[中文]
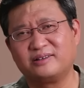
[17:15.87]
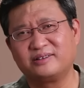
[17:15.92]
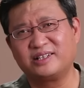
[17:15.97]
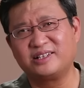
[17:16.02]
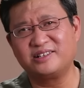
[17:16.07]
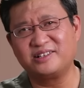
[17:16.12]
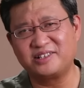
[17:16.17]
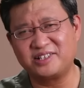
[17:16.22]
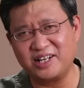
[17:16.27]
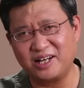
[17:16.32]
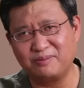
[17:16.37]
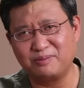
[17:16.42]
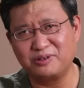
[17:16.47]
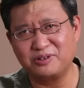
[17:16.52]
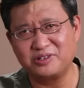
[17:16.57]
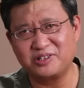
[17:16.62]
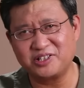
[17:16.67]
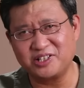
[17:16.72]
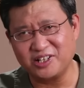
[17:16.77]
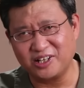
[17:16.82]
但是这样不
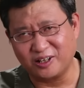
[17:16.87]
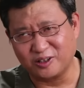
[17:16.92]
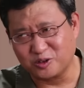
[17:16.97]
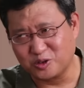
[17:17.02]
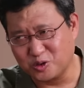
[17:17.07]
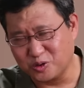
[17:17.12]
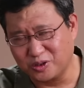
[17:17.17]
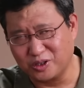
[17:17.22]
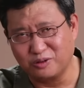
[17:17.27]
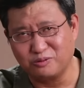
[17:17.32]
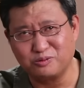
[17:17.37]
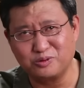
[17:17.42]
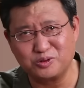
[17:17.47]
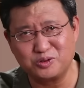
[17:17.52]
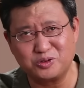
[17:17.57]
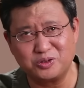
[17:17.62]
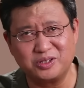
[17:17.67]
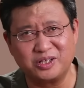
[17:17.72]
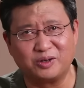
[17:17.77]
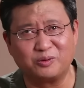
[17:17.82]
就正好中了乌
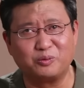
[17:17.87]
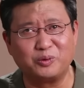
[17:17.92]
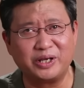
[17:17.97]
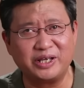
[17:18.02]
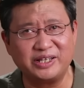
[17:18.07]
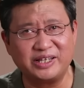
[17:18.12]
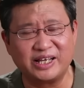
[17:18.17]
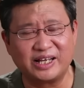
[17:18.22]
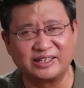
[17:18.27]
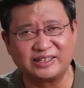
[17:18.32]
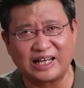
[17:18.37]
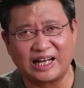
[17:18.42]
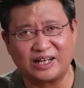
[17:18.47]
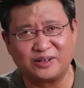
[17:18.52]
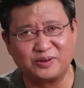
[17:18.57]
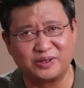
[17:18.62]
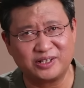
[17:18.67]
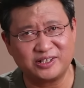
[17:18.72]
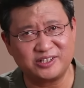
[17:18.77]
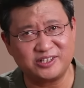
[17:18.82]
军的围点
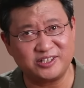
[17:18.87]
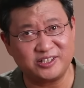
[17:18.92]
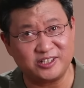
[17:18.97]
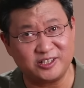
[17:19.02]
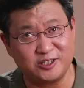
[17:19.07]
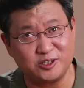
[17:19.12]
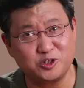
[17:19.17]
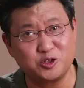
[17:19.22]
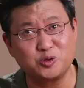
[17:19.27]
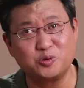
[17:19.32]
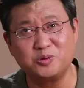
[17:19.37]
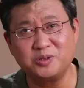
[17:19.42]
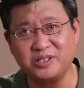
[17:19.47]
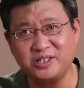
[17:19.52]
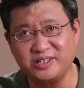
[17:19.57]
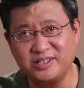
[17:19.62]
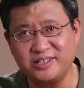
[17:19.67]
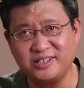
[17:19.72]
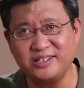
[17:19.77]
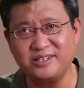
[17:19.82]
打援的其中
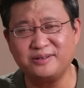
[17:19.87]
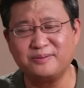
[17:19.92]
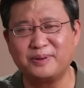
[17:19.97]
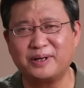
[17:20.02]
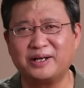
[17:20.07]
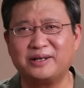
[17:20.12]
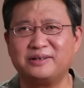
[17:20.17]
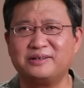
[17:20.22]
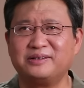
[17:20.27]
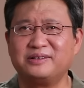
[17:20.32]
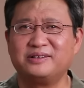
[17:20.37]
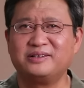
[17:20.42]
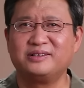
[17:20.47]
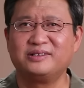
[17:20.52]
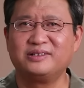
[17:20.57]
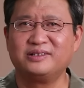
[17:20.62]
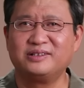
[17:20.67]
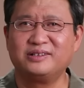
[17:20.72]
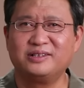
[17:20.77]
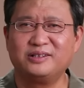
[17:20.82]
一计吗？
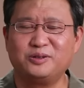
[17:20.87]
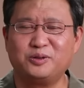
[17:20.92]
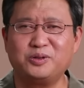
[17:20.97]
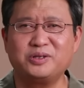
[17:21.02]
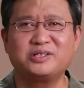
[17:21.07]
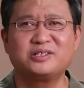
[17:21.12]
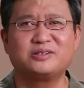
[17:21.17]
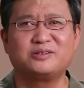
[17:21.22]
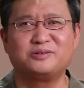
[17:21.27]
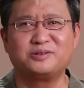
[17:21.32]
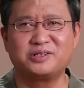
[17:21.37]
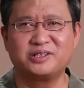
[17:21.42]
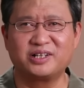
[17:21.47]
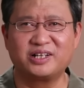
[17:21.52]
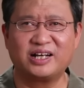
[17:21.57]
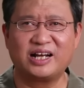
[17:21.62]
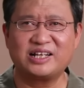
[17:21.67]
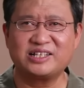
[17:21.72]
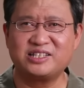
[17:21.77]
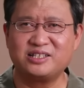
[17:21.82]
与此同时，
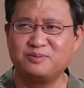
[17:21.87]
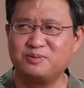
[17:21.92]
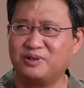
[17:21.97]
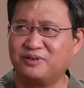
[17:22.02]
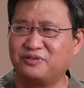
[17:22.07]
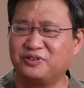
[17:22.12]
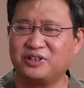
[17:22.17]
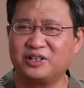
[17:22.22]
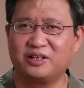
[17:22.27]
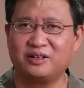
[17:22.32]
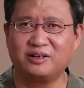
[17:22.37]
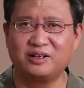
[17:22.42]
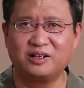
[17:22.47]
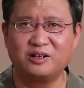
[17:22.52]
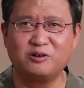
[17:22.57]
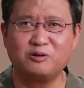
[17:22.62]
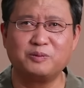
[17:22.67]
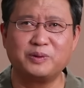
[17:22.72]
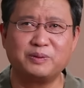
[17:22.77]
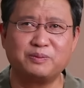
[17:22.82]
格拉西莫夫的
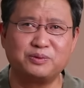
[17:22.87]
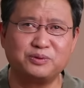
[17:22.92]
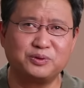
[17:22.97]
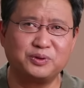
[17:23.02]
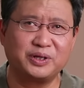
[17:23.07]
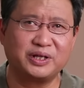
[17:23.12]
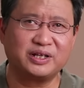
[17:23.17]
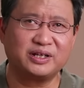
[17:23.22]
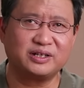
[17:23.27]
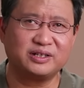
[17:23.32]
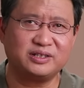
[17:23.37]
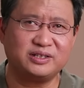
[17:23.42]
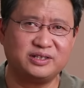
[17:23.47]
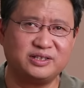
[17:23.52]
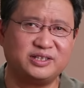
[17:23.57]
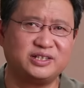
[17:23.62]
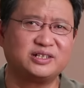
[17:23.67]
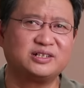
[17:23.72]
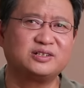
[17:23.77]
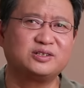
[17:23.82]
后备部队呢已
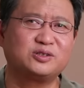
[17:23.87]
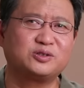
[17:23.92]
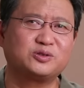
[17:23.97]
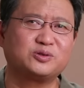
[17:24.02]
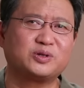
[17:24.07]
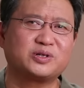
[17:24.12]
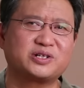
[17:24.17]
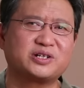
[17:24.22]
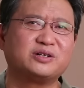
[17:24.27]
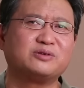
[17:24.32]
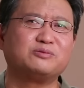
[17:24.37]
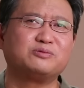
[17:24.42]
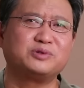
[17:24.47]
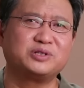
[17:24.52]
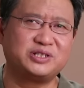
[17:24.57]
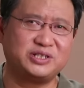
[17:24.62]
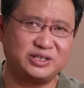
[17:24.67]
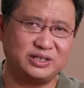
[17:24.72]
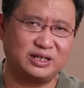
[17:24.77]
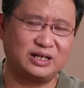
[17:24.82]
经所剩
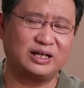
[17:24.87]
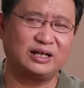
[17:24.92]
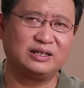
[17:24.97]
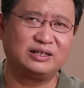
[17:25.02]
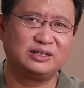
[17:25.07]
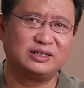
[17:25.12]
无几了，